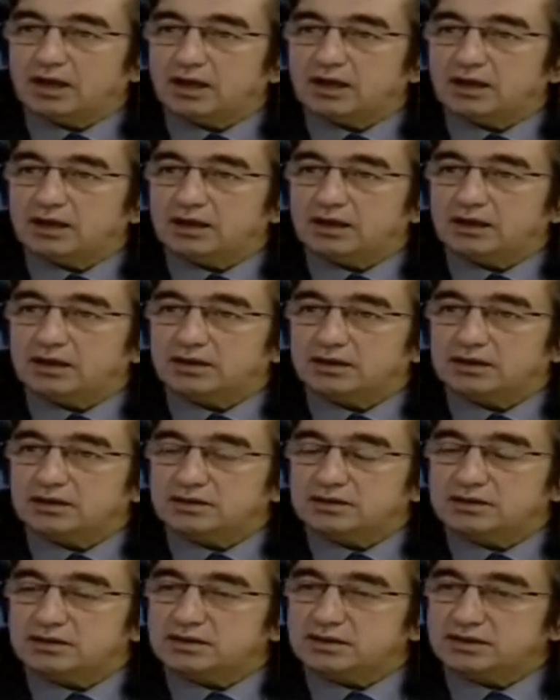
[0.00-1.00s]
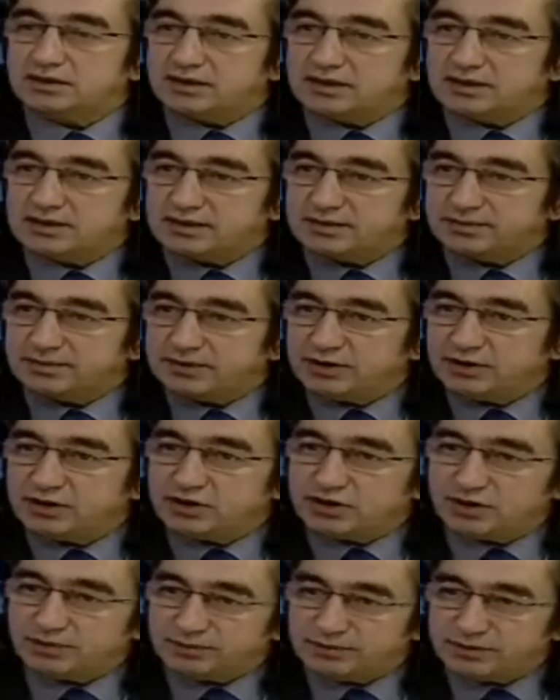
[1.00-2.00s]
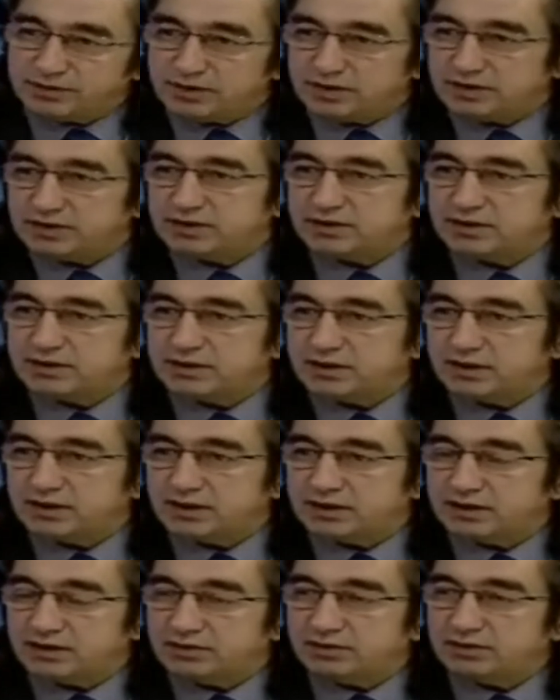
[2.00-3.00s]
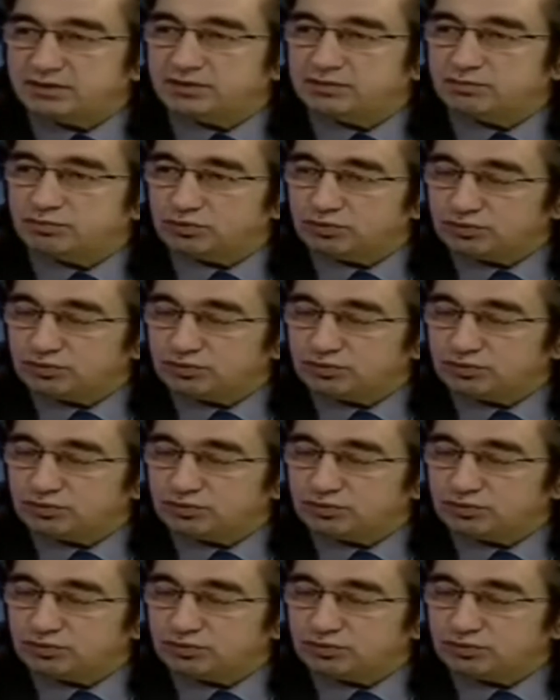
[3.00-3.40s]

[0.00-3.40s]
e, stresli bir yaşamın içerisinde e,